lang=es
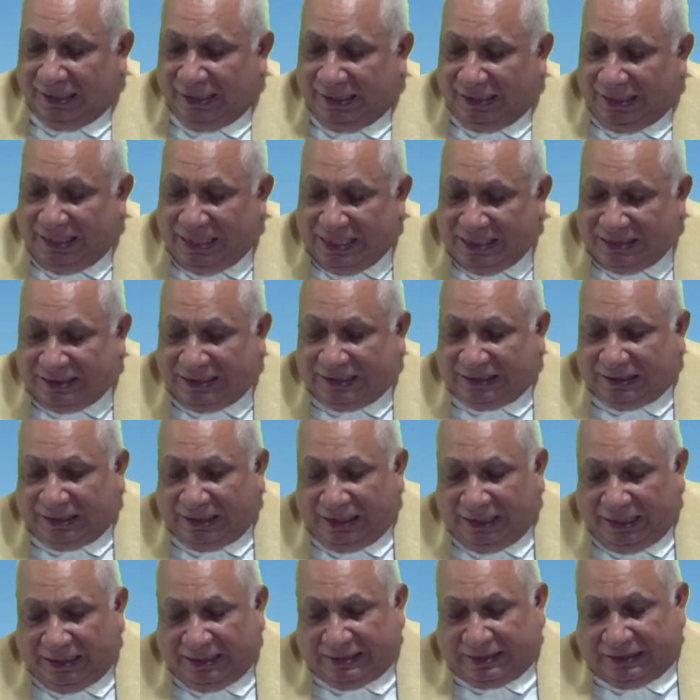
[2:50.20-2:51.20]

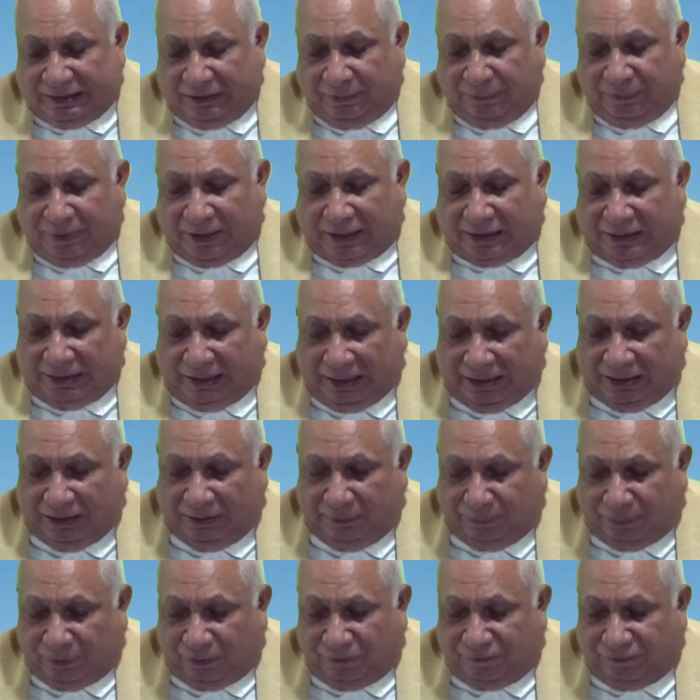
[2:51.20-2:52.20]
este es en verdad
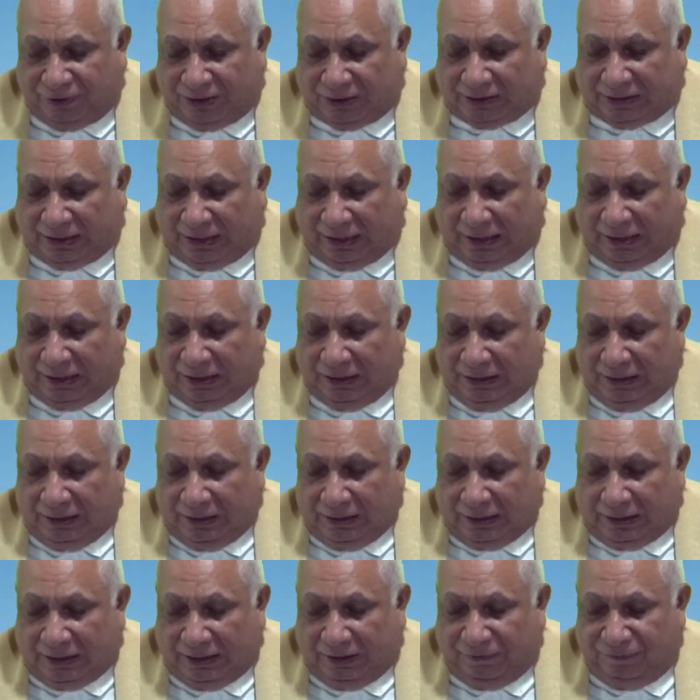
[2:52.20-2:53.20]
el profeta
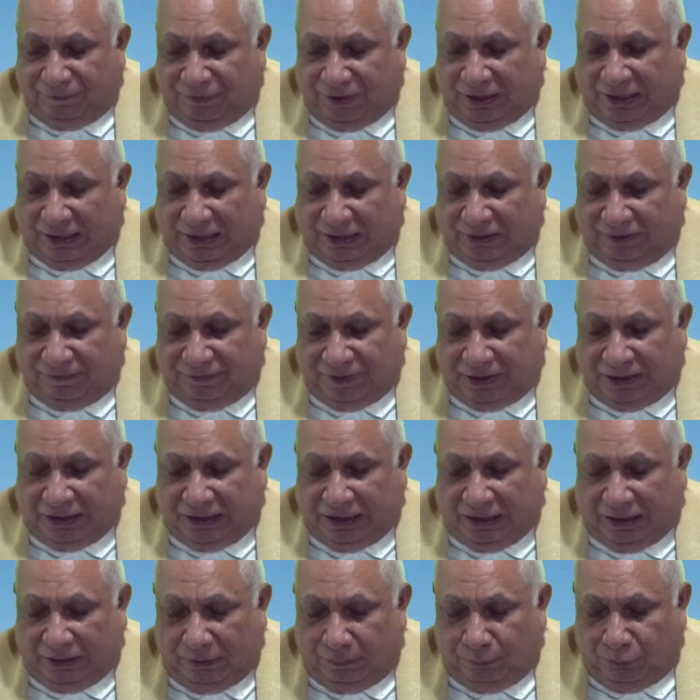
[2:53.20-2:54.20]
que habría de
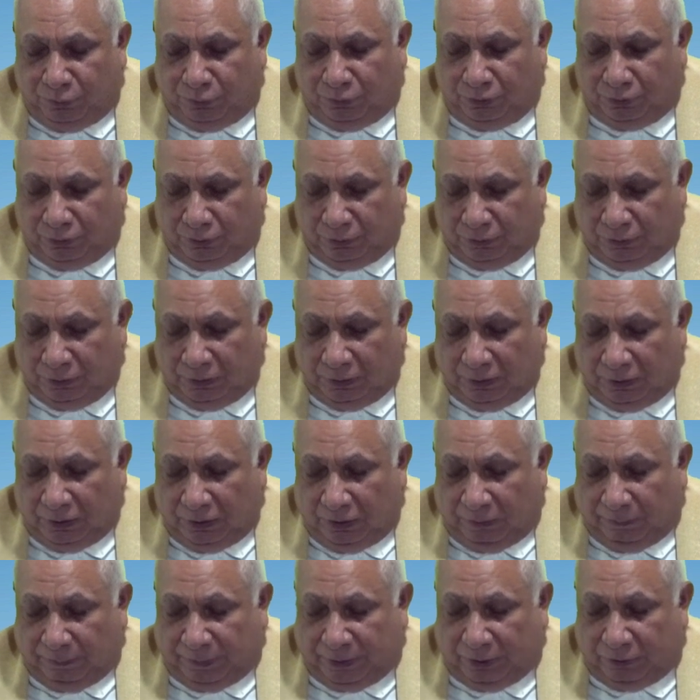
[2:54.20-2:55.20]
venir al mundo.
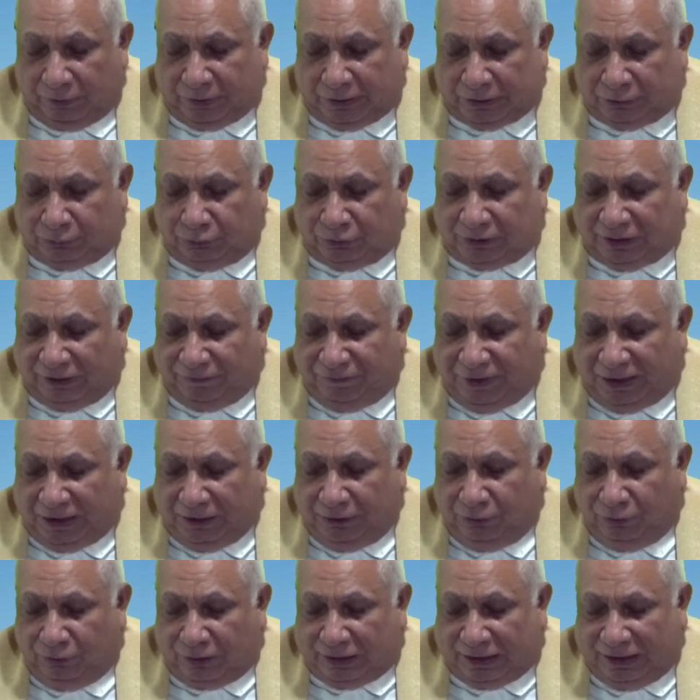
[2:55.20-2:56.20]
Pero Jesús,
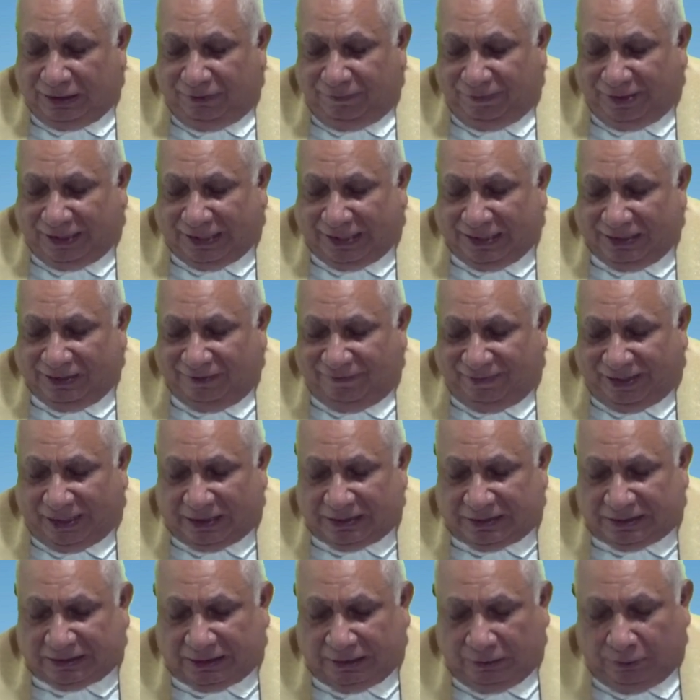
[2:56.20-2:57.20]
sabiendo que iban a
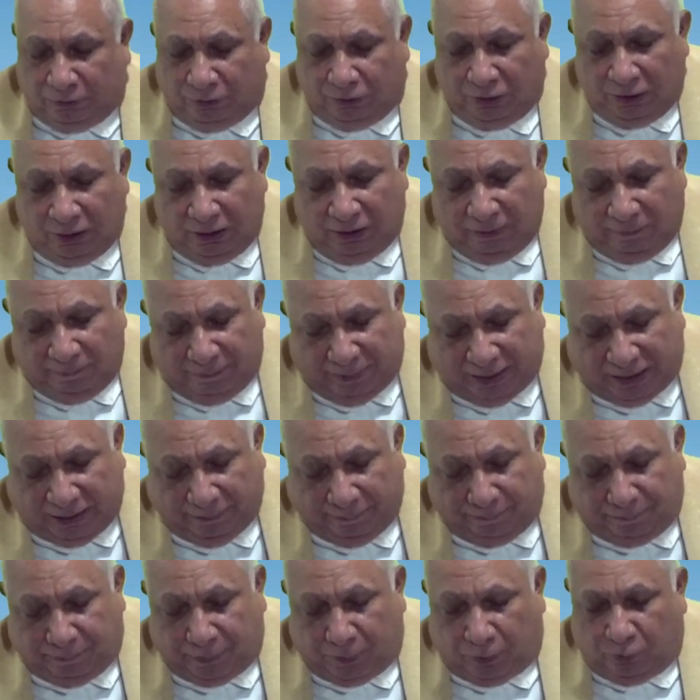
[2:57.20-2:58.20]
llevárselo
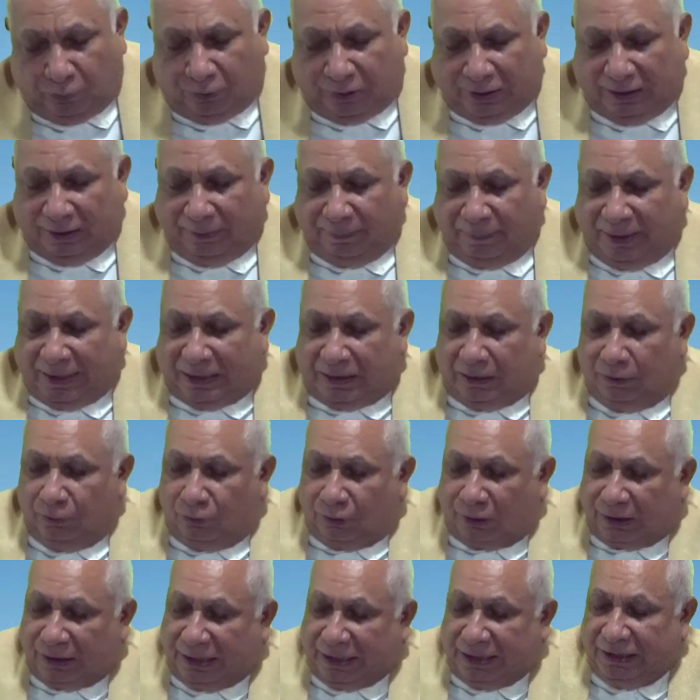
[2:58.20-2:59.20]
para
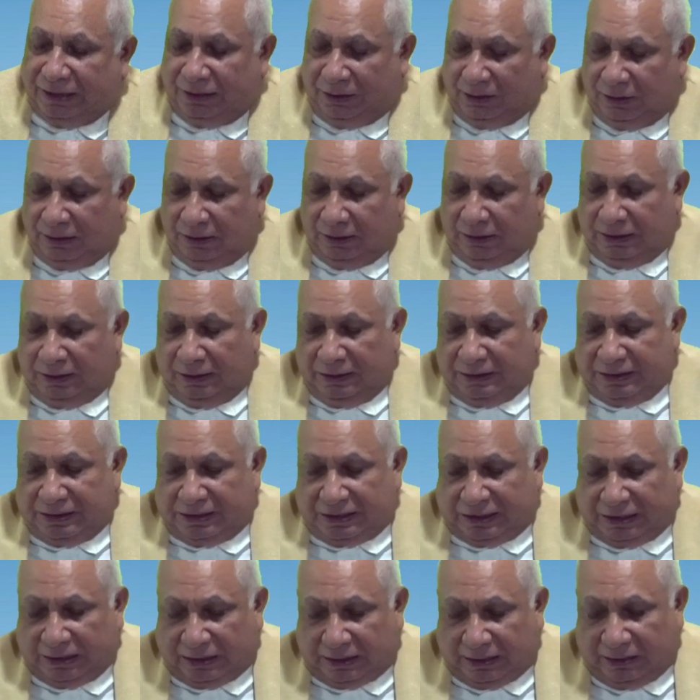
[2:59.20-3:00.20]
proclamarlo rey,
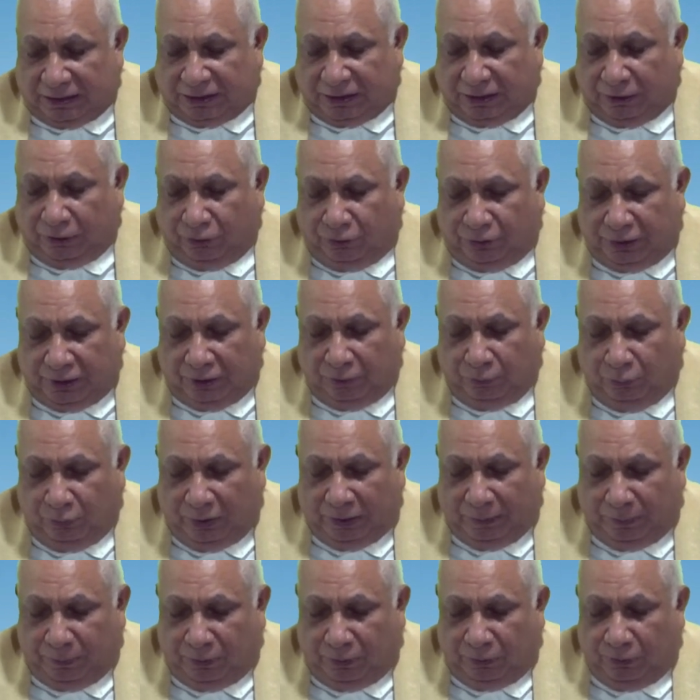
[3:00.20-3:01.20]
se retiró de
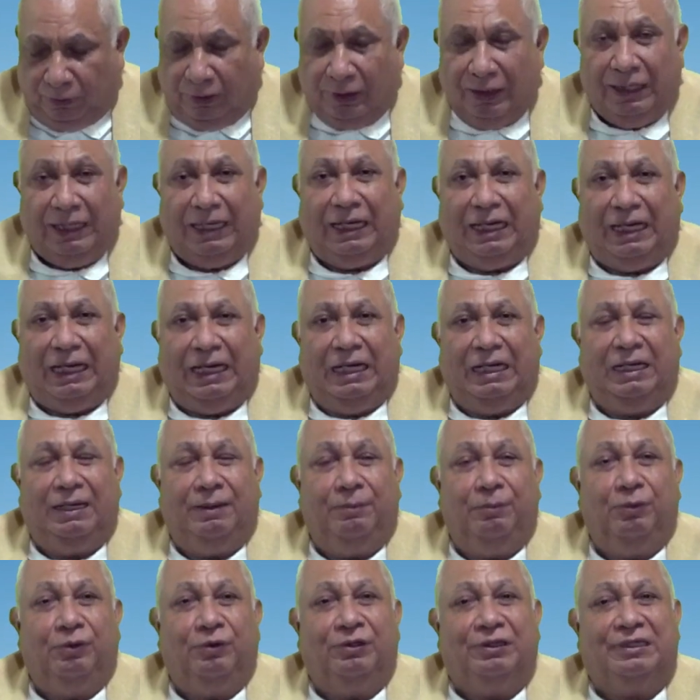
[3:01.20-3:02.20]
nuevo a
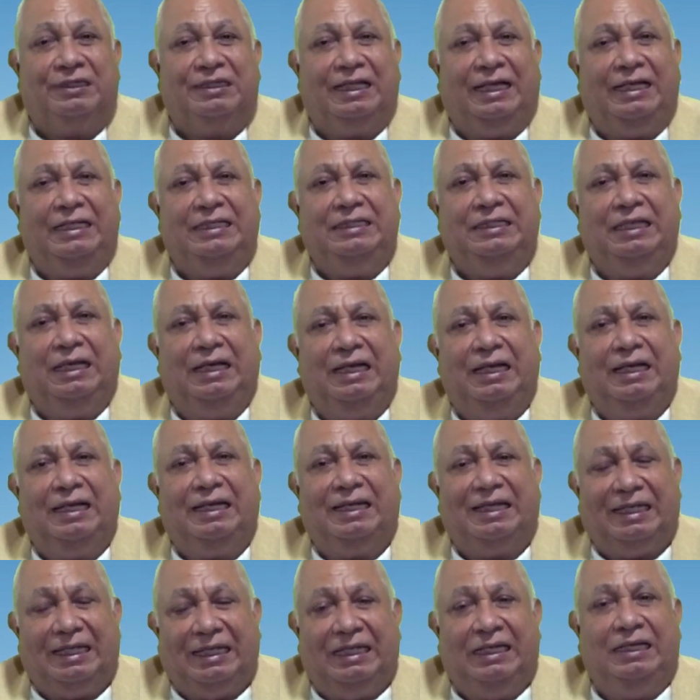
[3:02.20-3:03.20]
la montaña
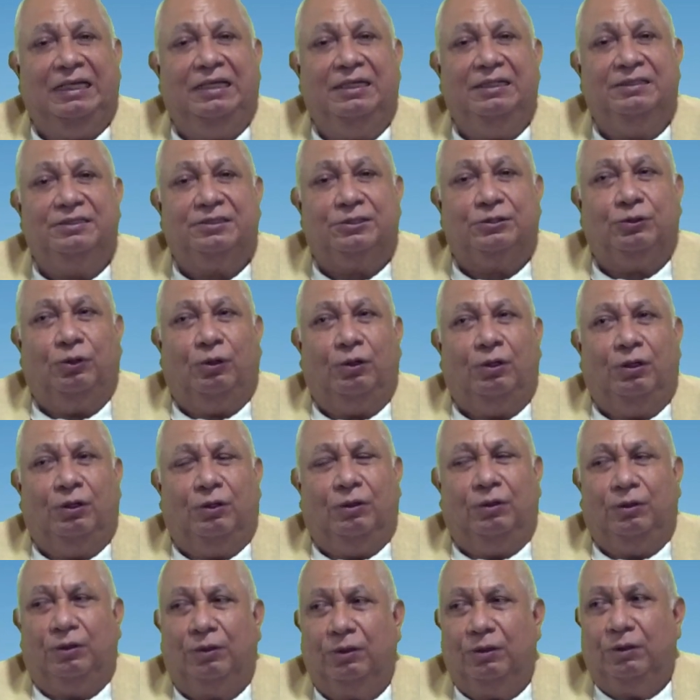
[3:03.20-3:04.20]
él
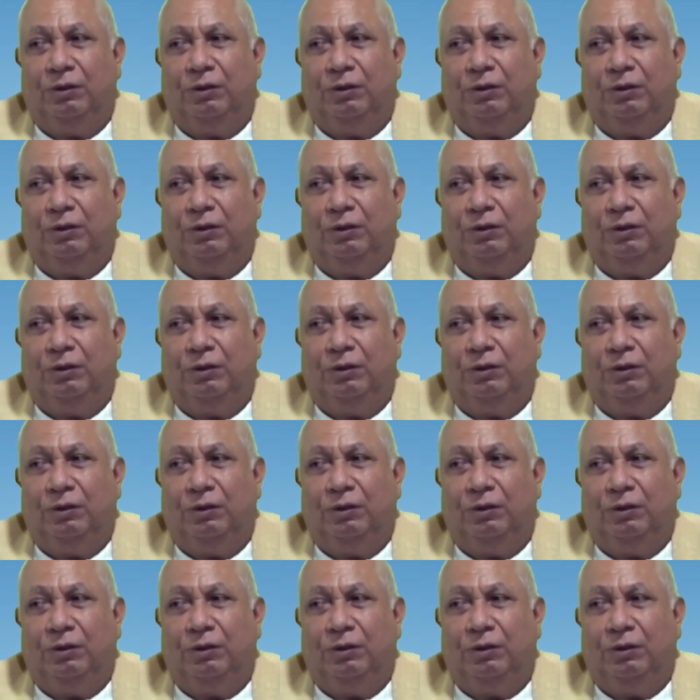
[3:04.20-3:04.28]
solo.